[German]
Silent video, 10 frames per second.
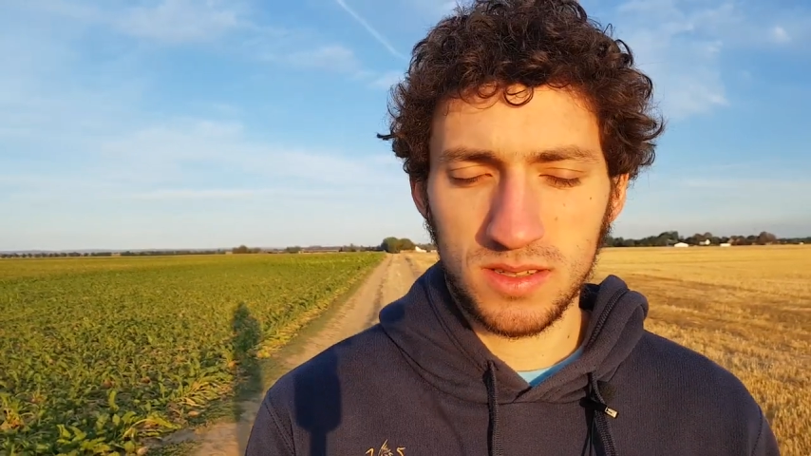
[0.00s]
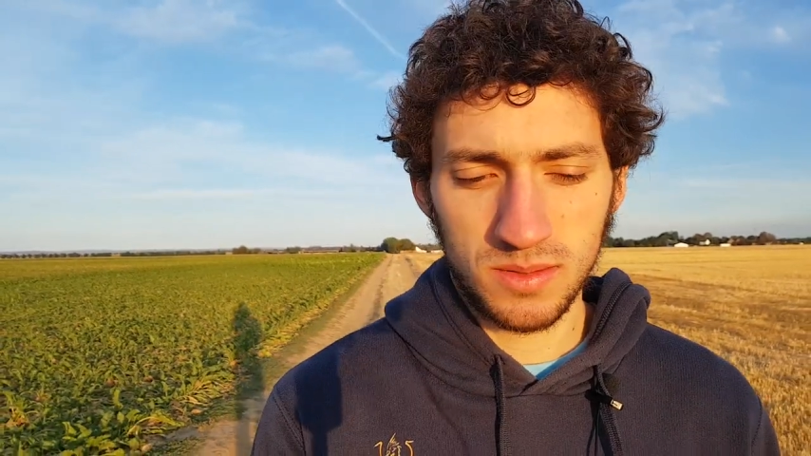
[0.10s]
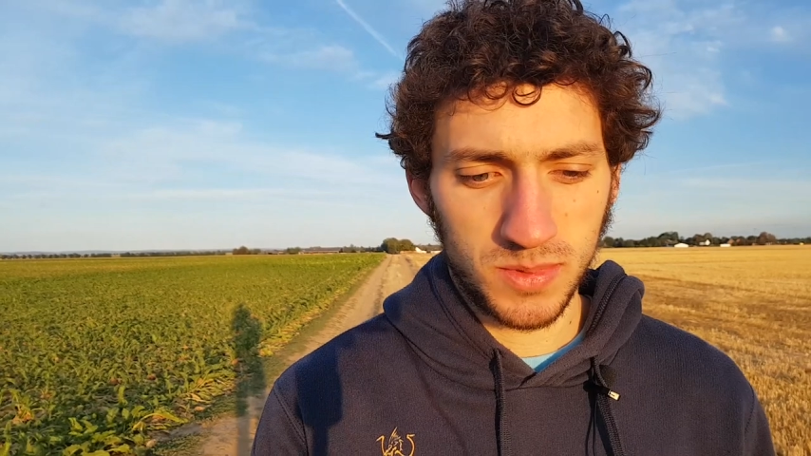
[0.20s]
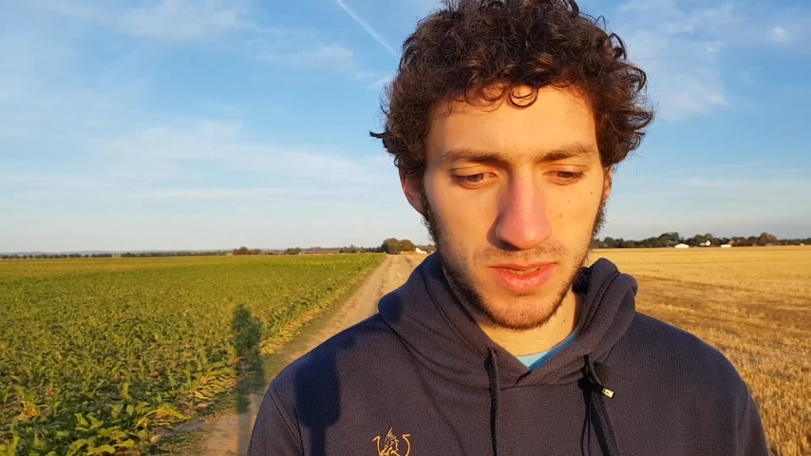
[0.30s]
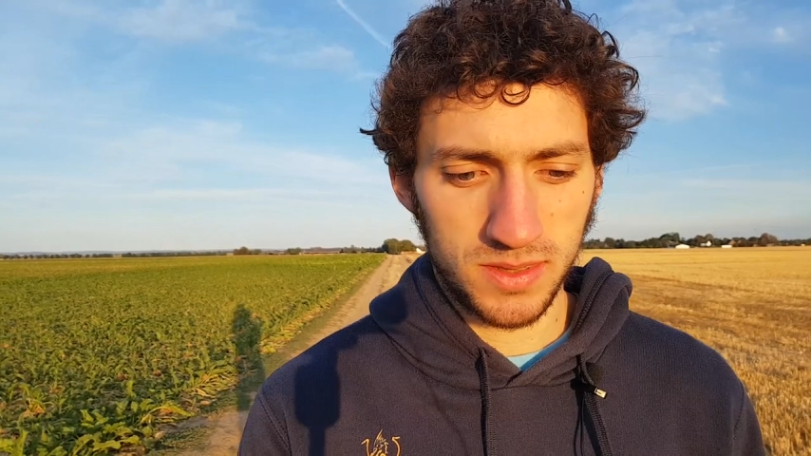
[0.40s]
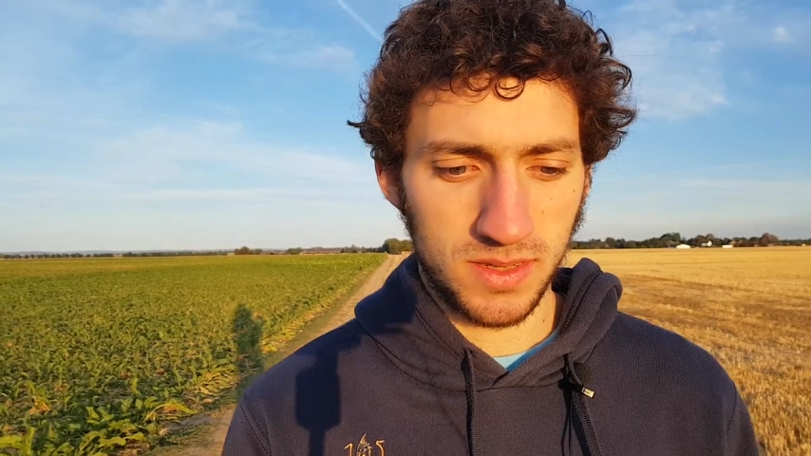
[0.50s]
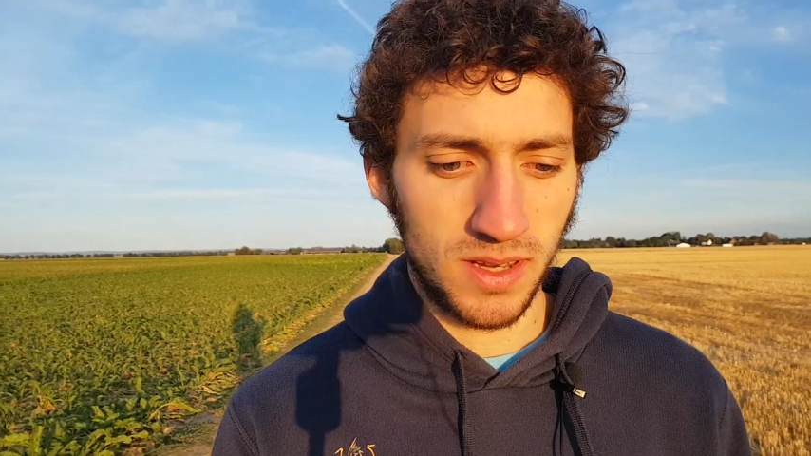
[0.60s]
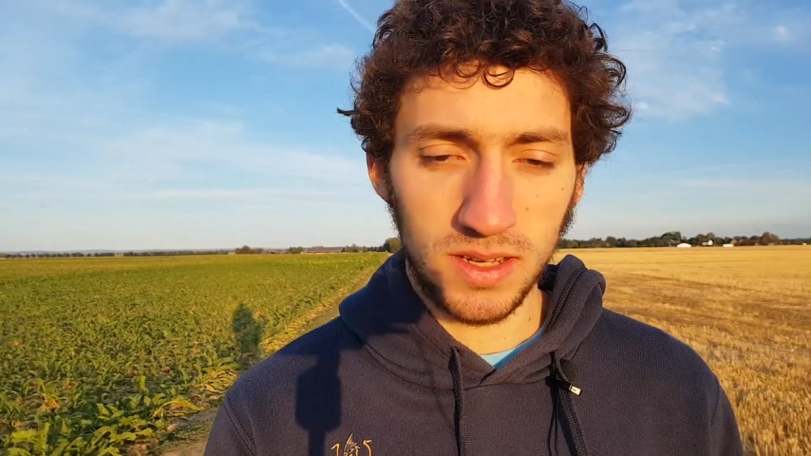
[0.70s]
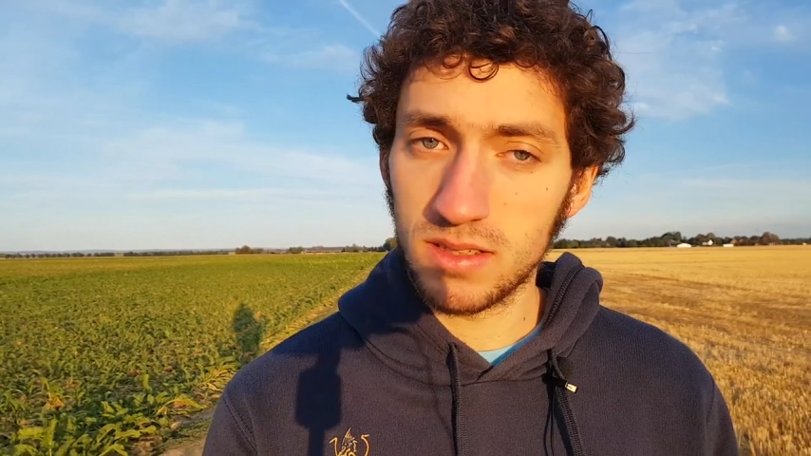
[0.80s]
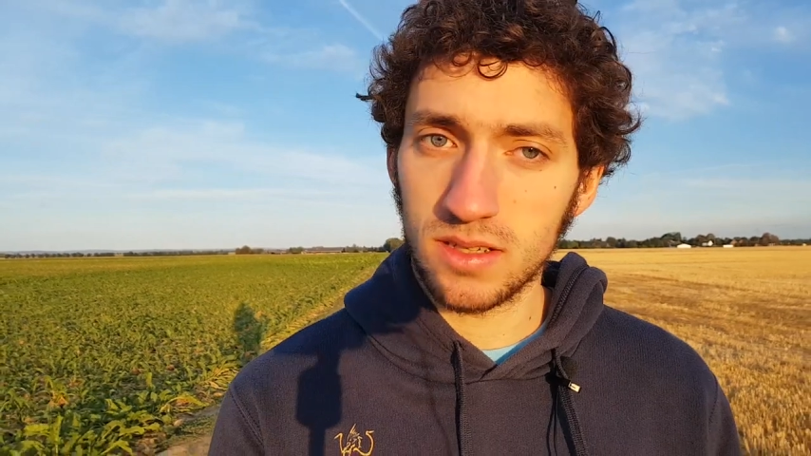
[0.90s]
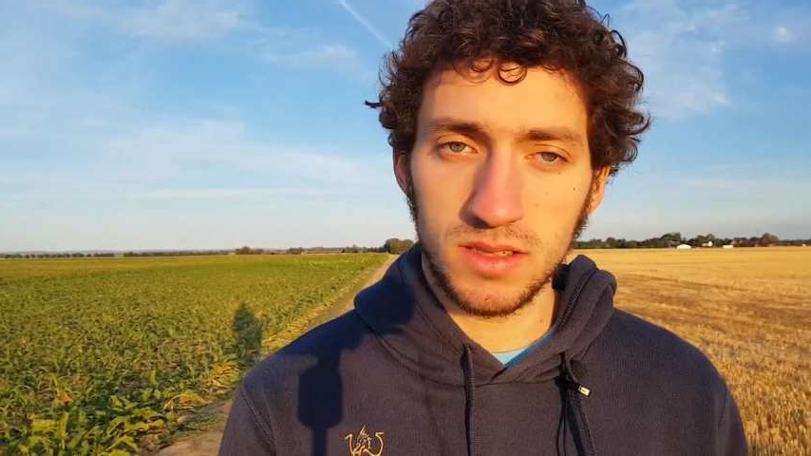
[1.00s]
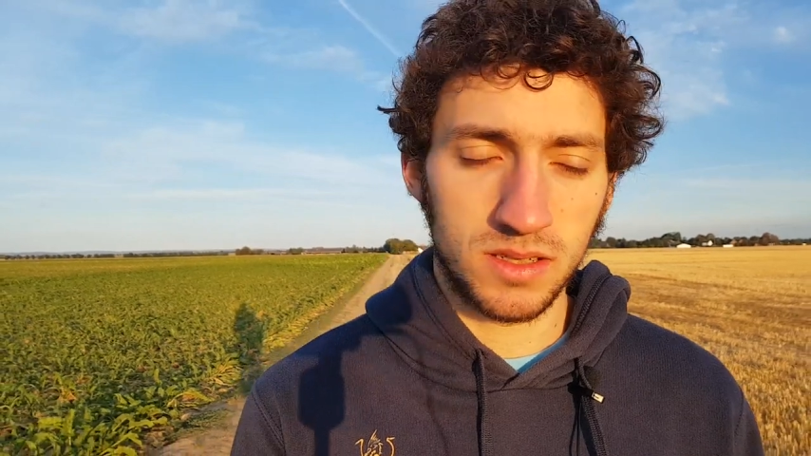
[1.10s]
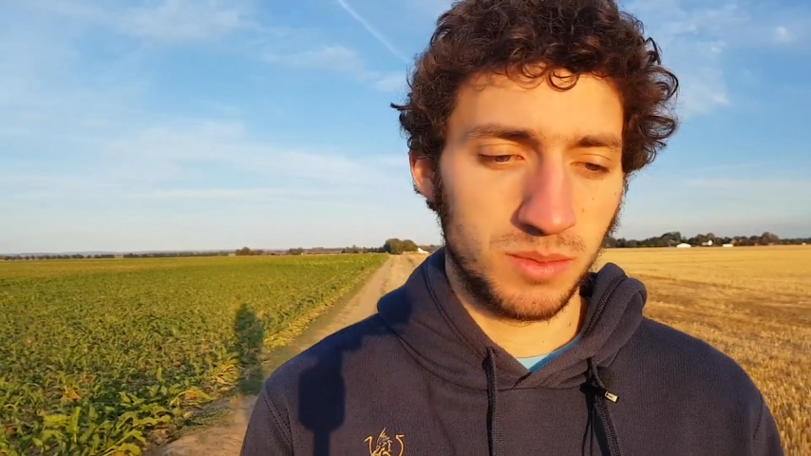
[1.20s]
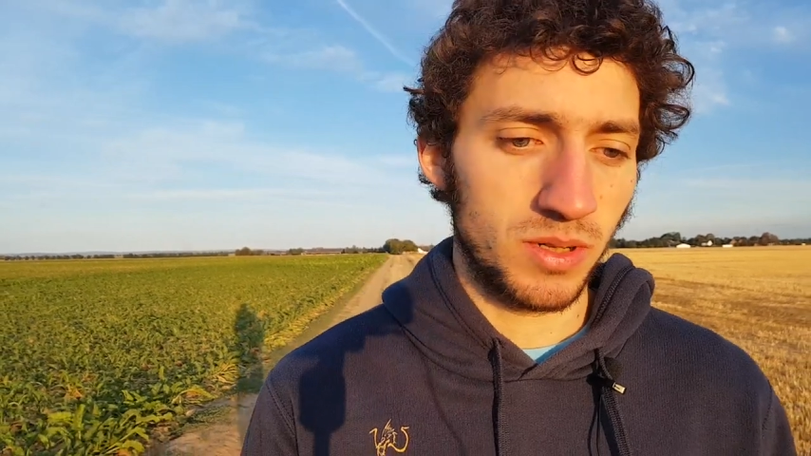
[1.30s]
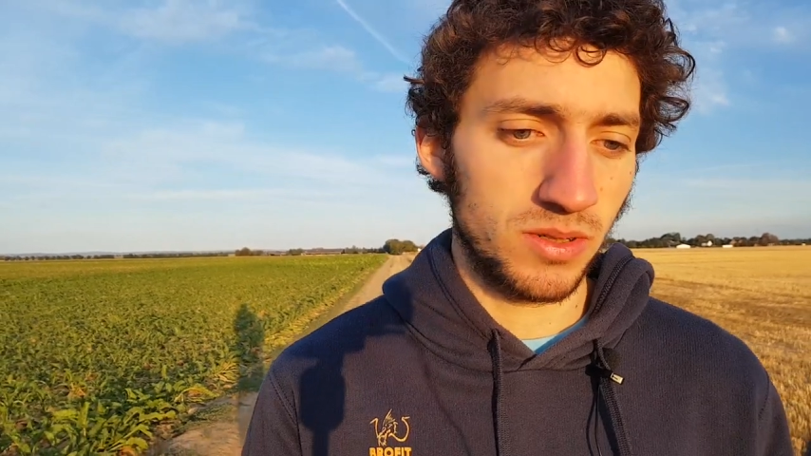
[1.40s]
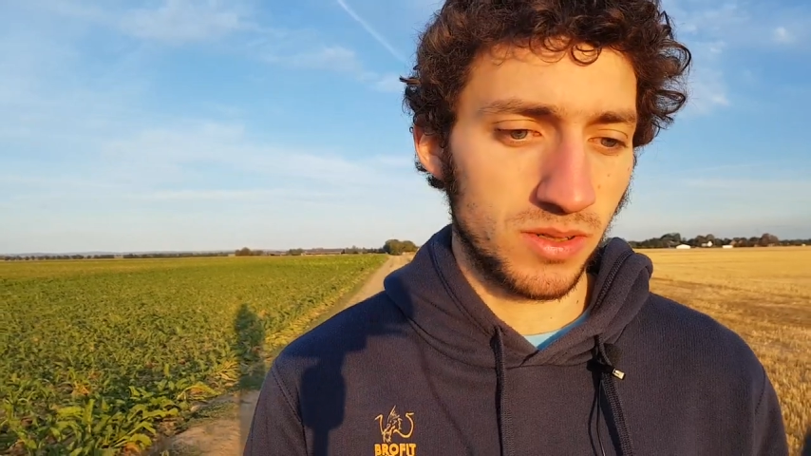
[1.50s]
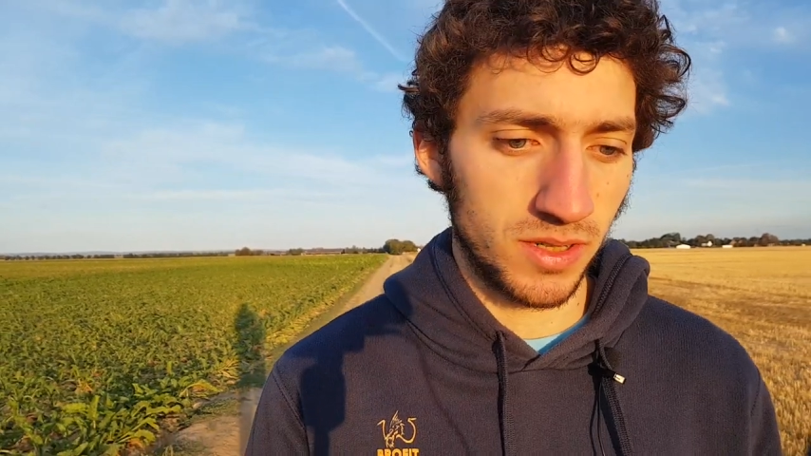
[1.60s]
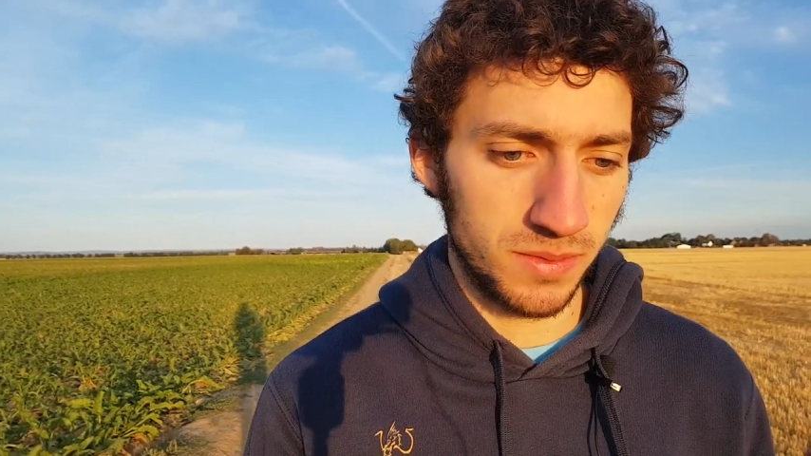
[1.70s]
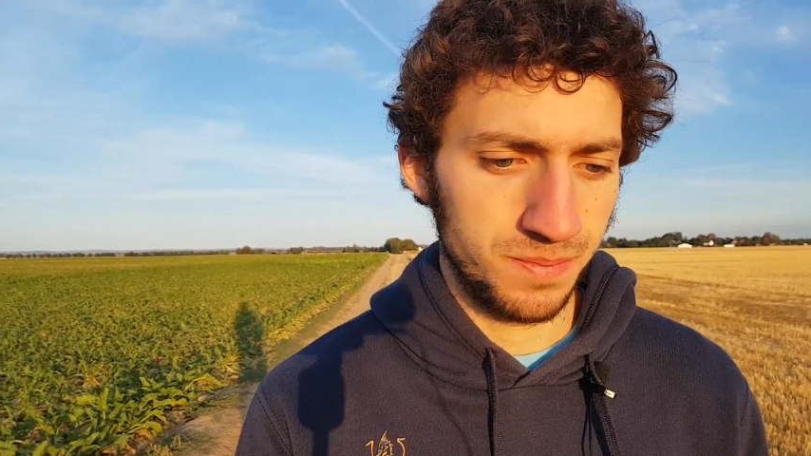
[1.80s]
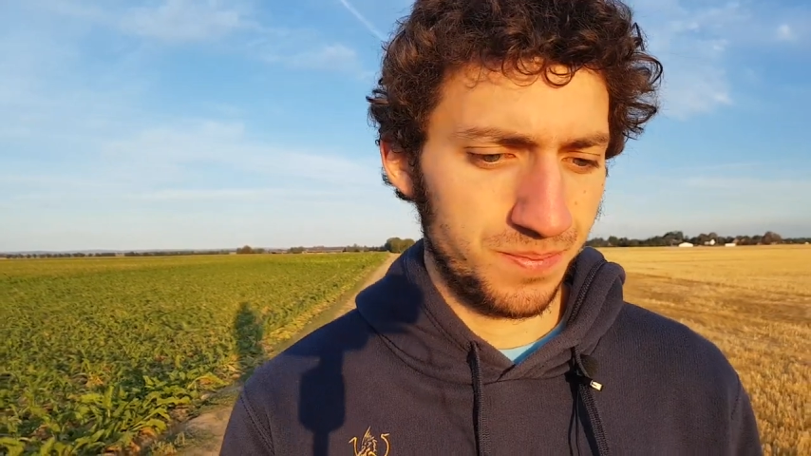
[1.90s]
den man eigentlich gar nicht gebrauchen
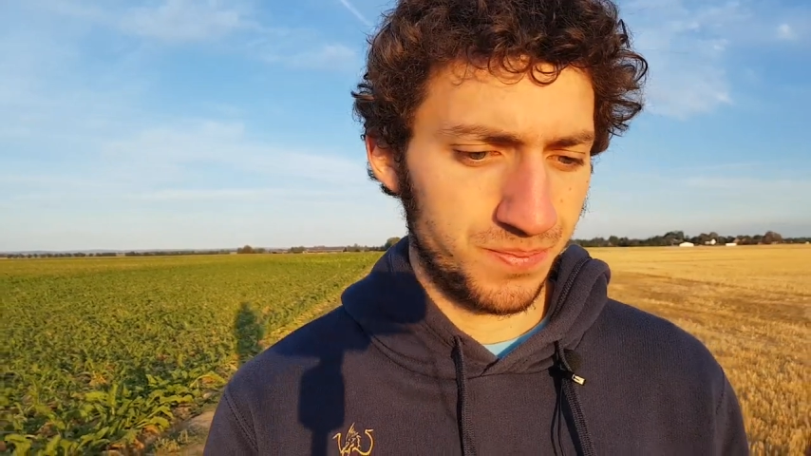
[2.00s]
kann.